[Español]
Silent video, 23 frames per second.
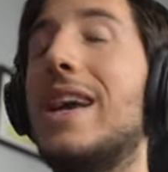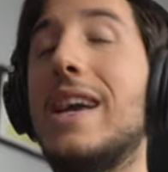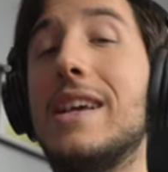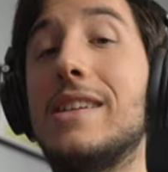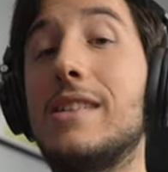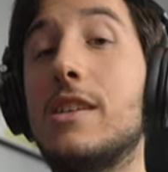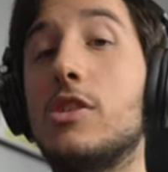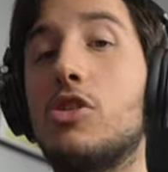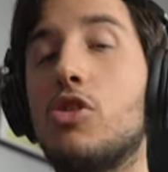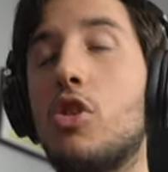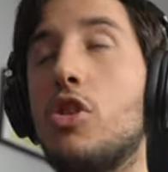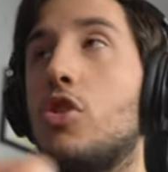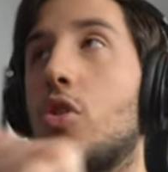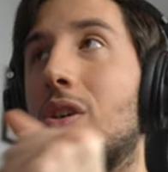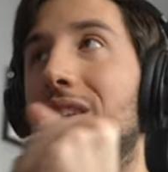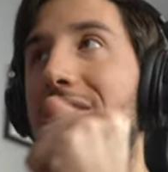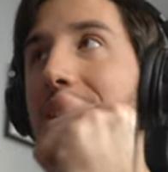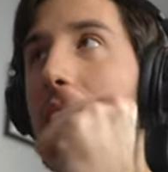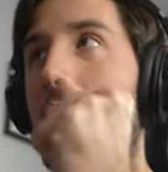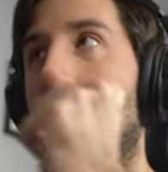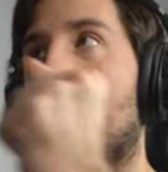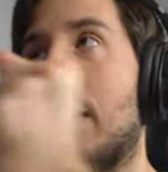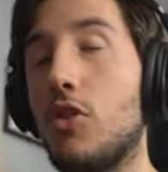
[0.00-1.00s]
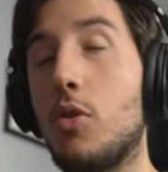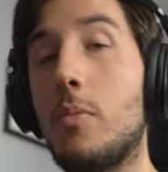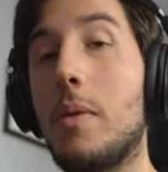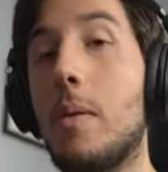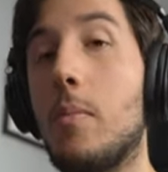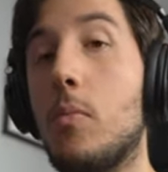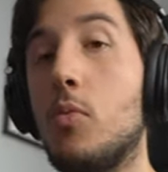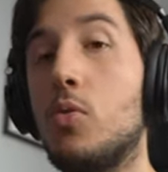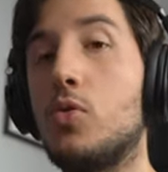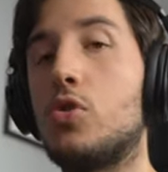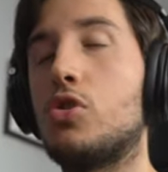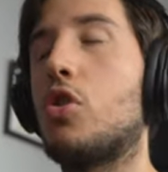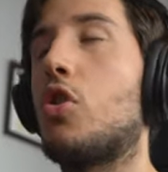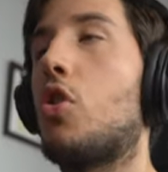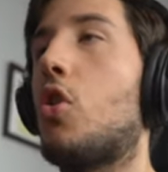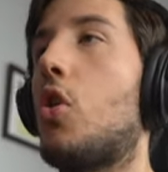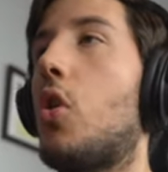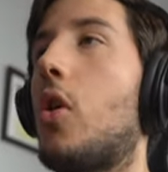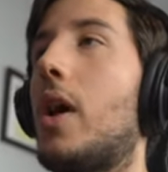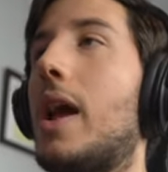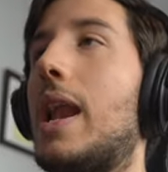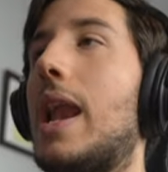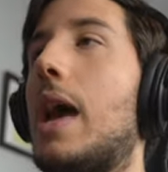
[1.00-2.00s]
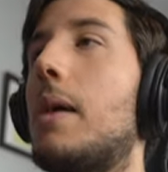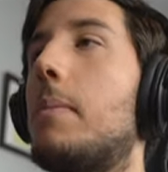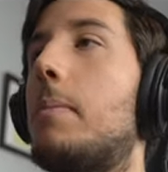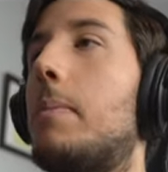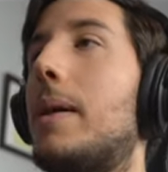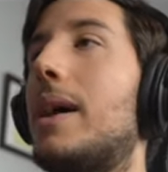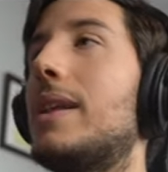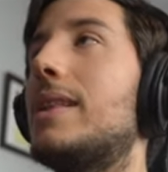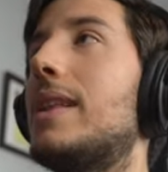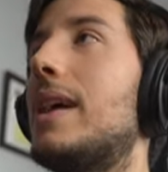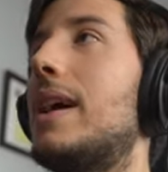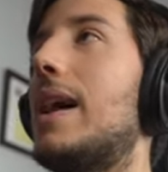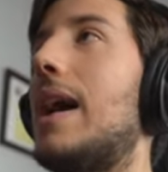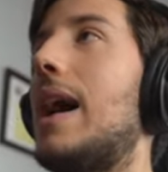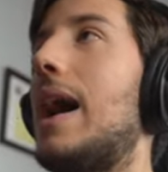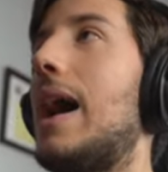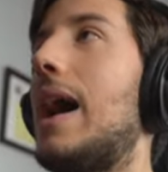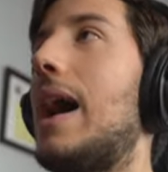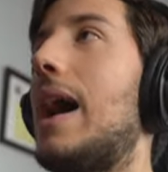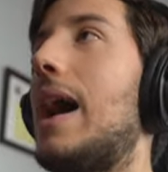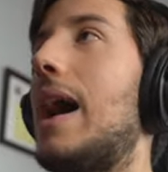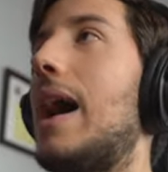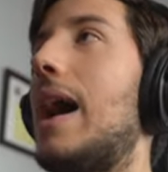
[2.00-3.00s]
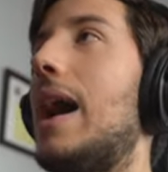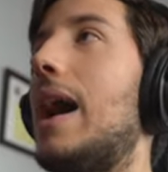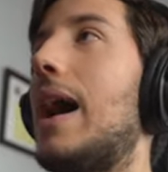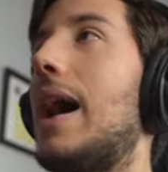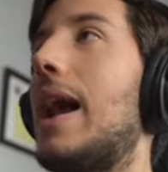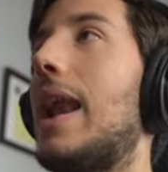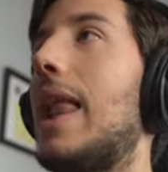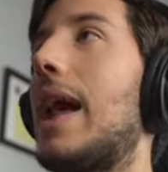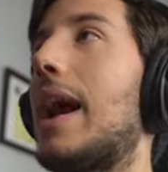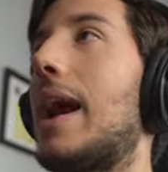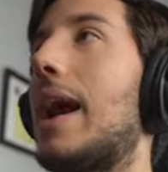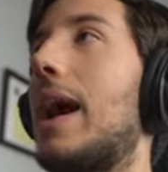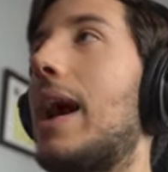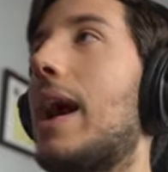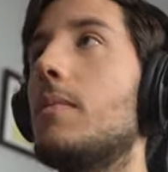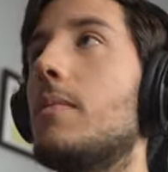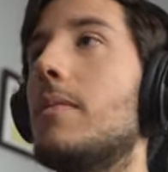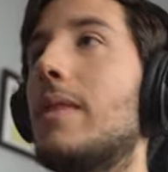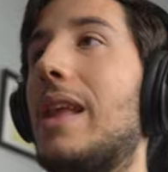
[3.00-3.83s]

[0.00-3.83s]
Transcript: es eso yo acercándome mucho con el iPad a, a la caja.